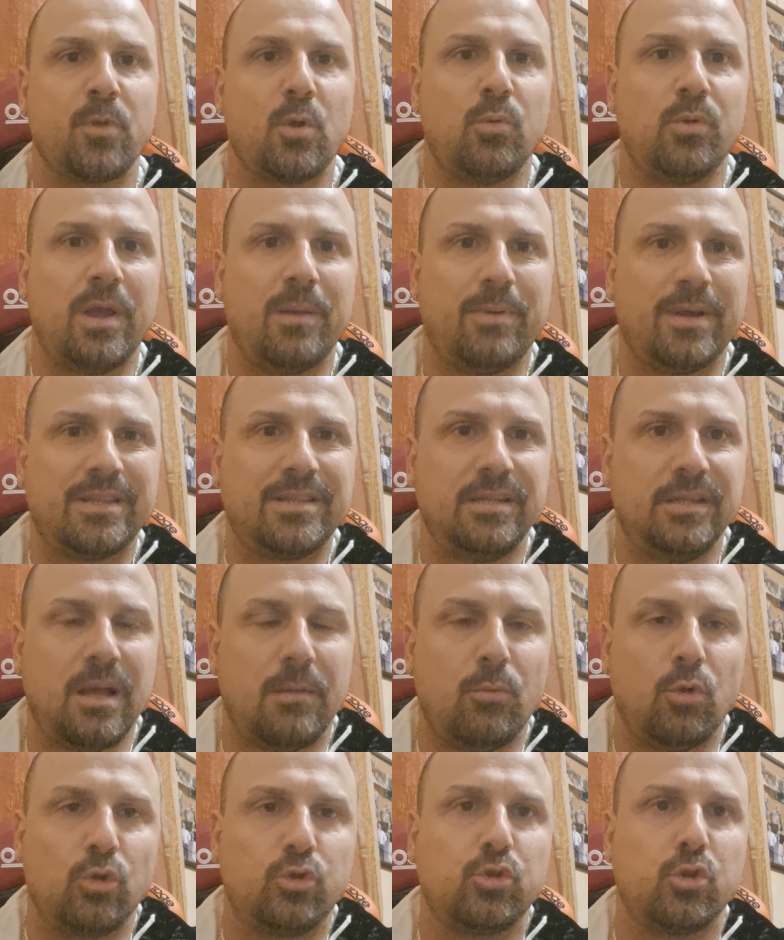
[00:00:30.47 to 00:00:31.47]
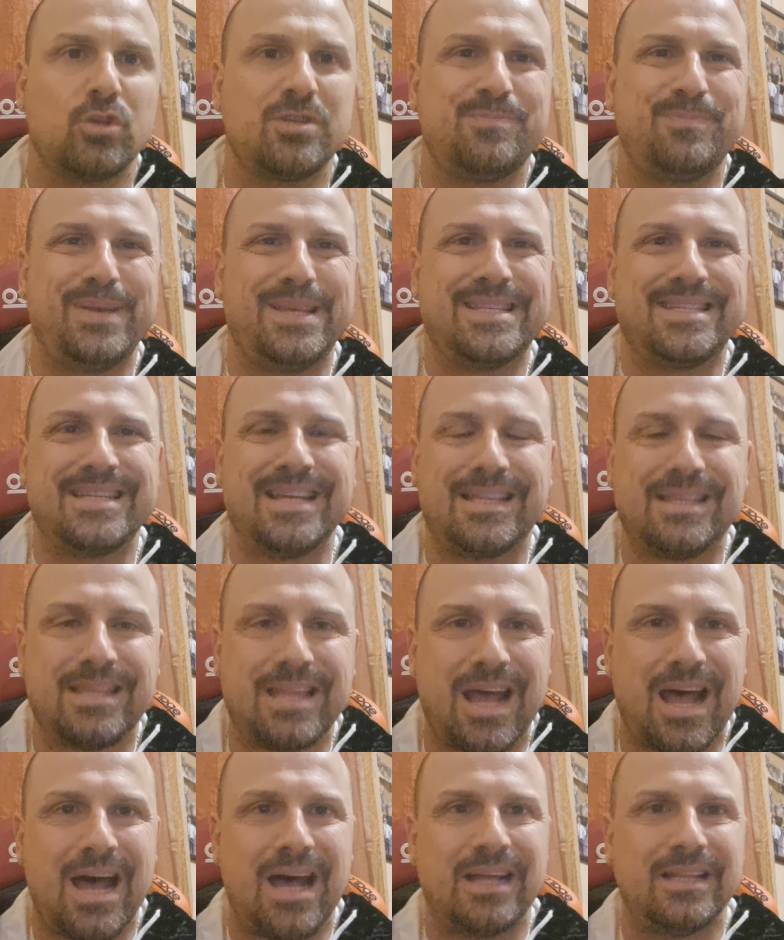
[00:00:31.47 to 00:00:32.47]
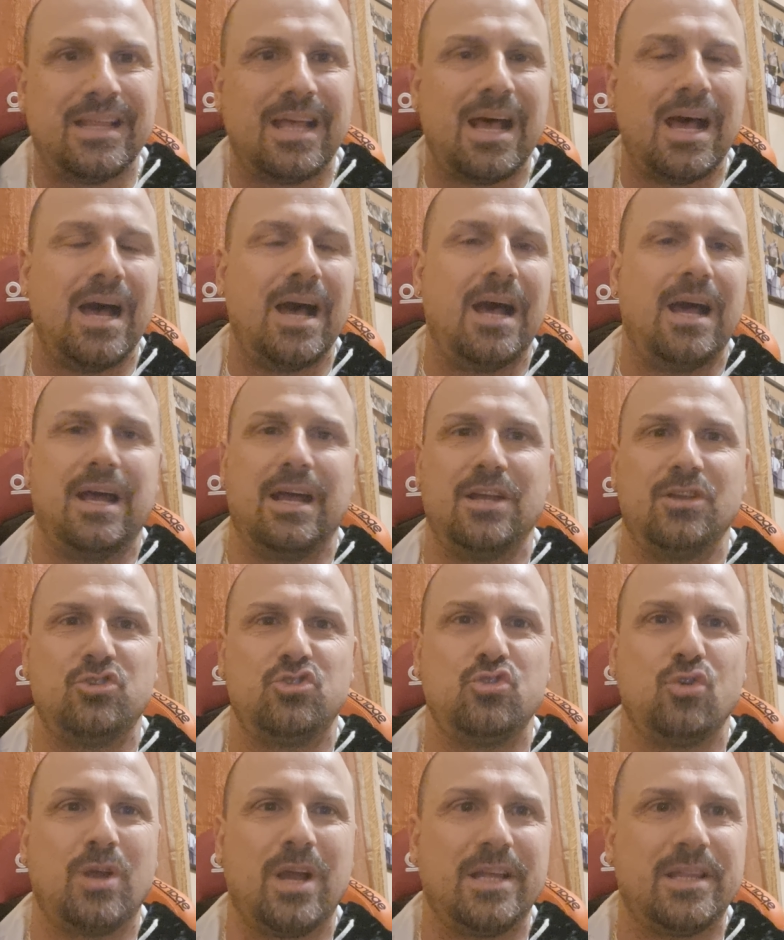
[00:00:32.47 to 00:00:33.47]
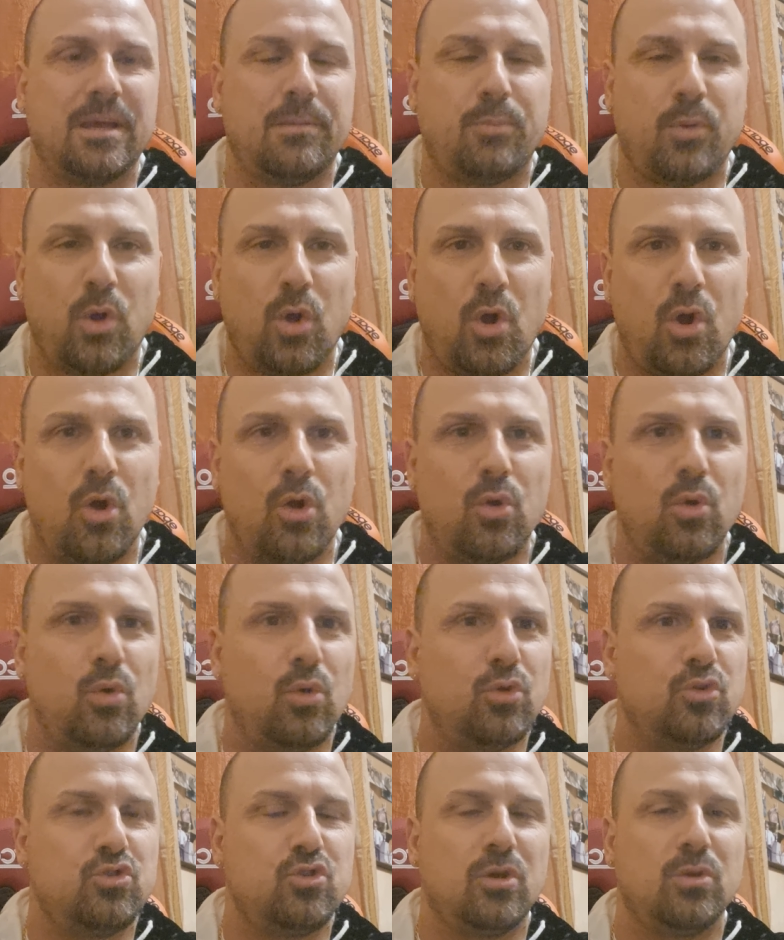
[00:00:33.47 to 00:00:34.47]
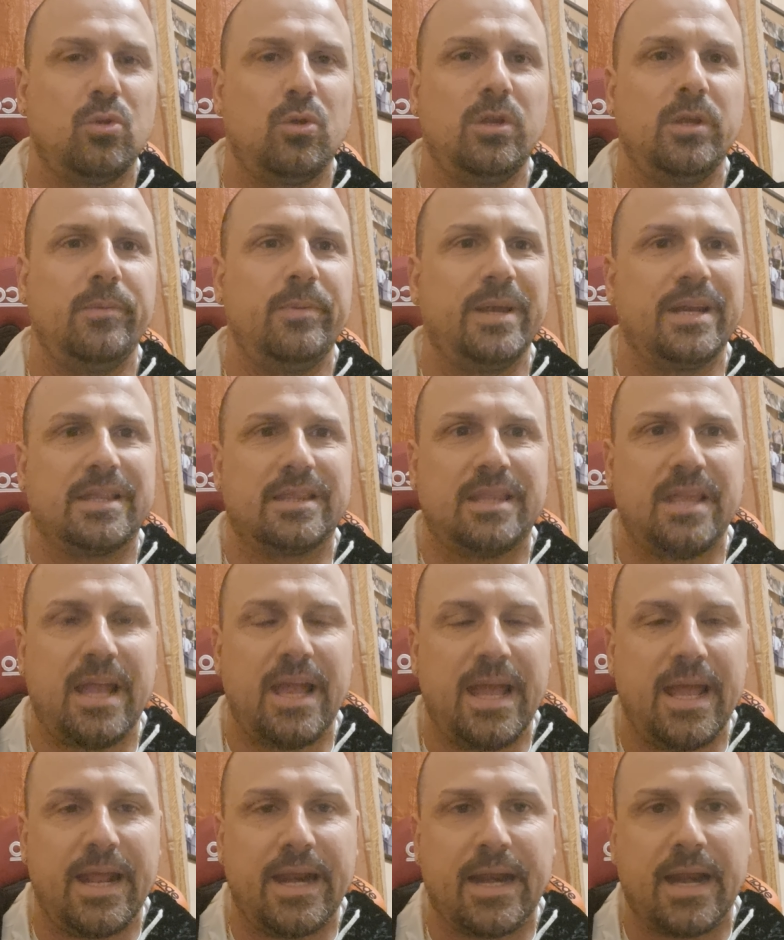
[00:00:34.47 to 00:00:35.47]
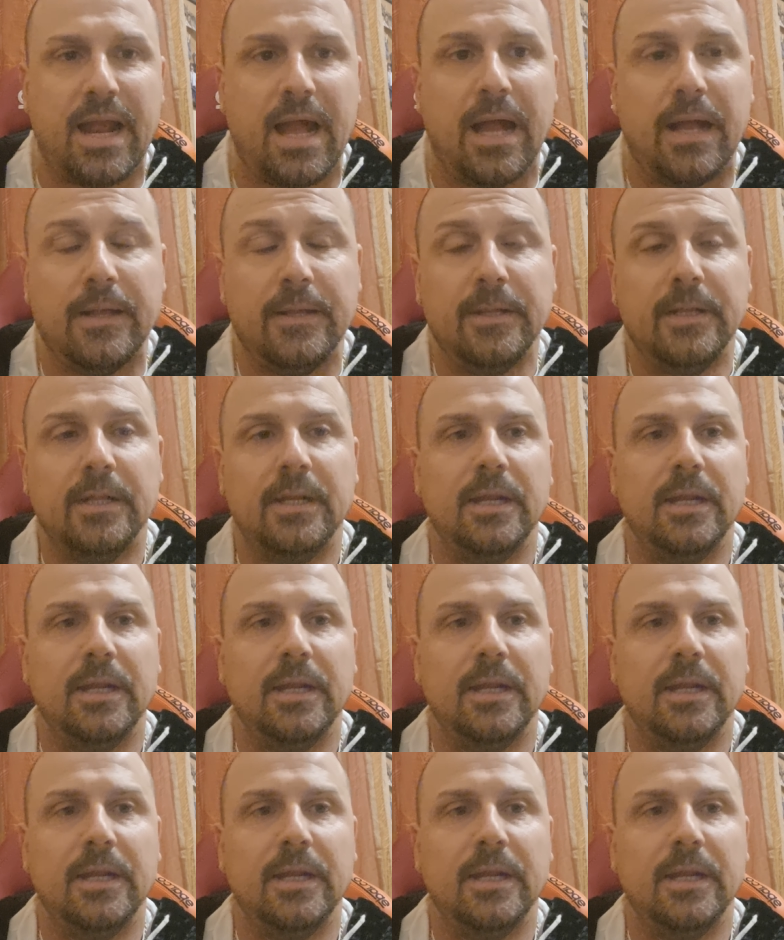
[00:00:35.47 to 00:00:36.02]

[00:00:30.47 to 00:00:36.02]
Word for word: una partita molto spezzettata, giocata poco, giocatori per terra.